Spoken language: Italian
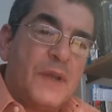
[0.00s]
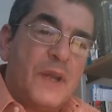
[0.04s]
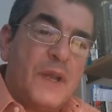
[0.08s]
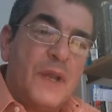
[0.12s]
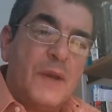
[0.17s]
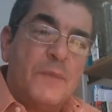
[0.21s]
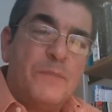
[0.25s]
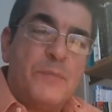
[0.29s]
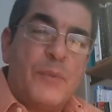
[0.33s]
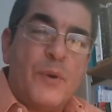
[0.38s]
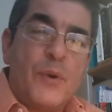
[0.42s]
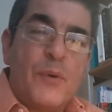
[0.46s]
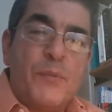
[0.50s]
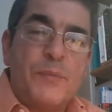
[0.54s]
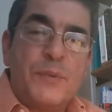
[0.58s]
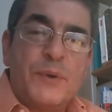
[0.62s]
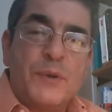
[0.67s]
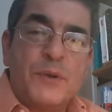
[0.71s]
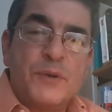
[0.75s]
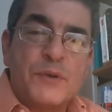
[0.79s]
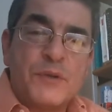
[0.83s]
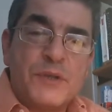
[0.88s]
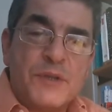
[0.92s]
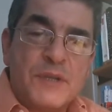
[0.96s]
il
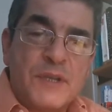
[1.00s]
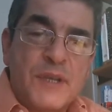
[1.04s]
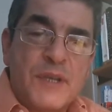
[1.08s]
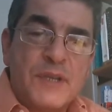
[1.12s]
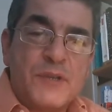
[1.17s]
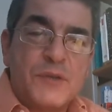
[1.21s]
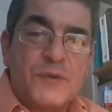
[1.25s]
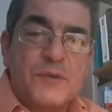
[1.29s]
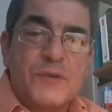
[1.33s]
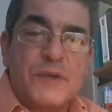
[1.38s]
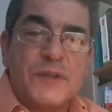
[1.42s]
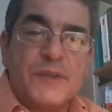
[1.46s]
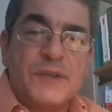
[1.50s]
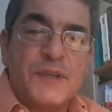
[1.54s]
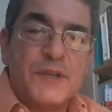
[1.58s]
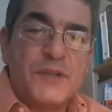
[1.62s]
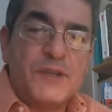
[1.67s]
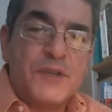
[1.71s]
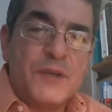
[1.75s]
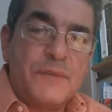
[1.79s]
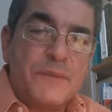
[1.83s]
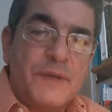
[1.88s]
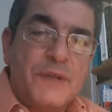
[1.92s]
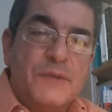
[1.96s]
proprio stesso
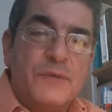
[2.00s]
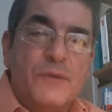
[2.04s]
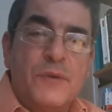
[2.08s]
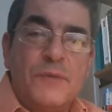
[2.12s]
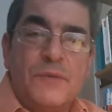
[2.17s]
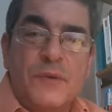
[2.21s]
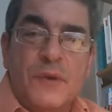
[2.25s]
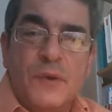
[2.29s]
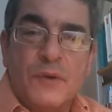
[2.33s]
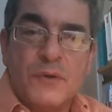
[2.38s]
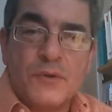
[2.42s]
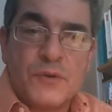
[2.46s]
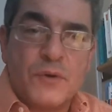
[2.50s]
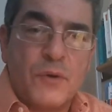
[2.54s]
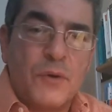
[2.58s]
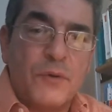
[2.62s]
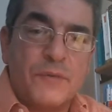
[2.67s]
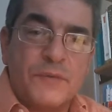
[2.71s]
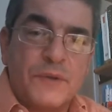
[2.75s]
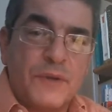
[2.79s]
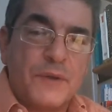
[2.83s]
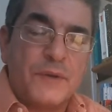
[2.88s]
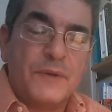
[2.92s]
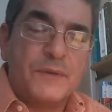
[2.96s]
atteggiamento
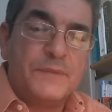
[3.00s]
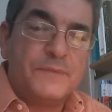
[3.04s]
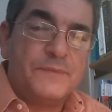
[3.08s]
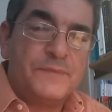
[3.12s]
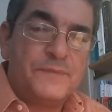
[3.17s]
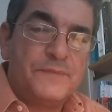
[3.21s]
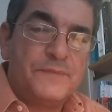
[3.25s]
filosofico.